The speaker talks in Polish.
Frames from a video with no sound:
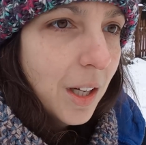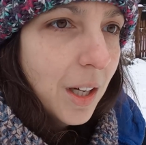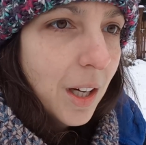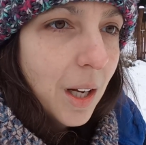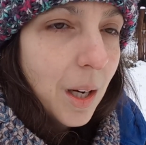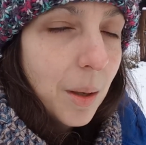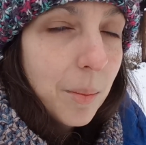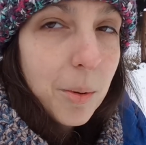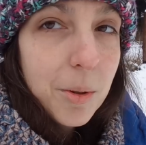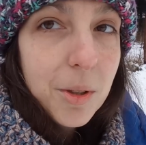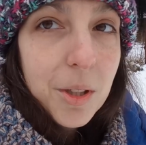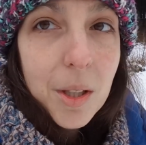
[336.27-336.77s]

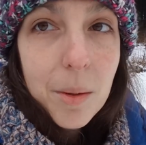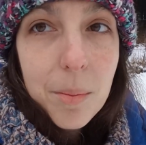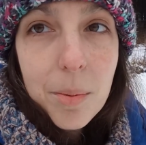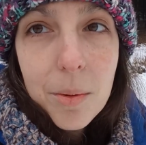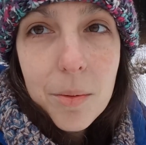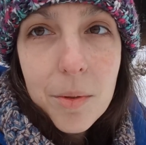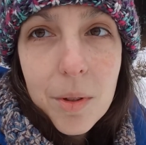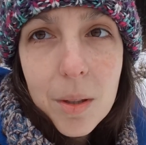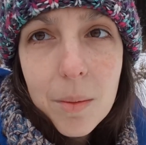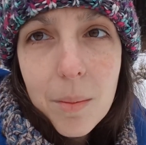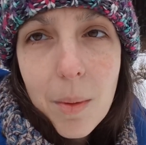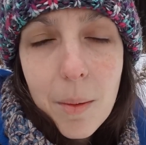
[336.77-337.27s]
Albo
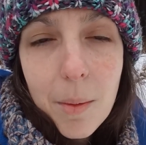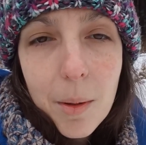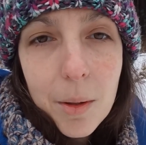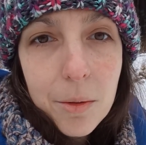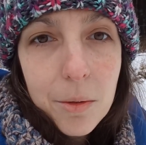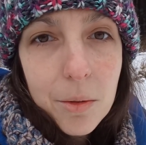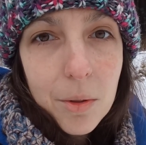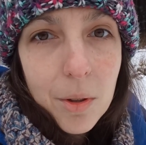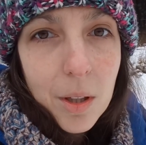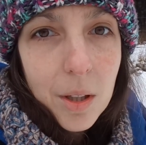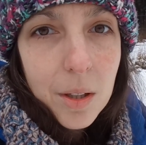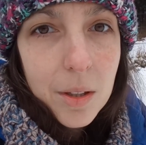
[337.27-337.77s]
Therapeutic Mama,
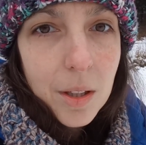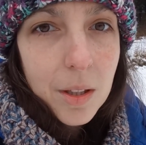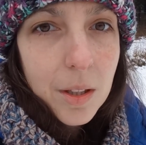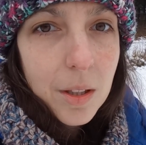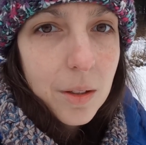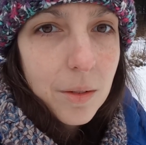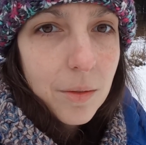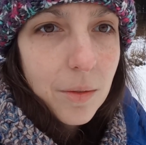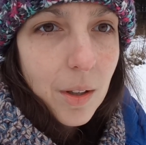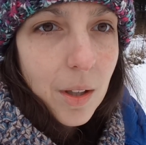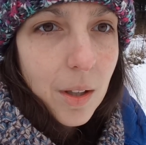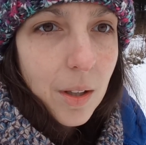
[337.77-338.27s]
która
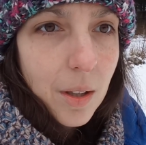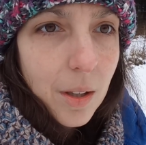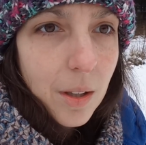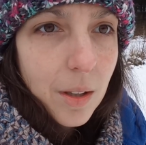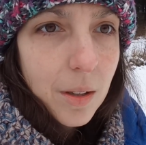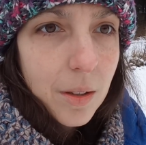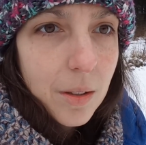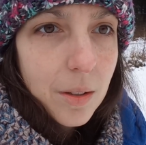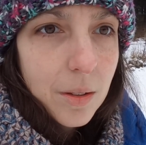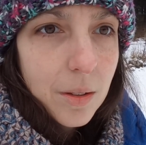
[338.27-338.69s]
nagrywa,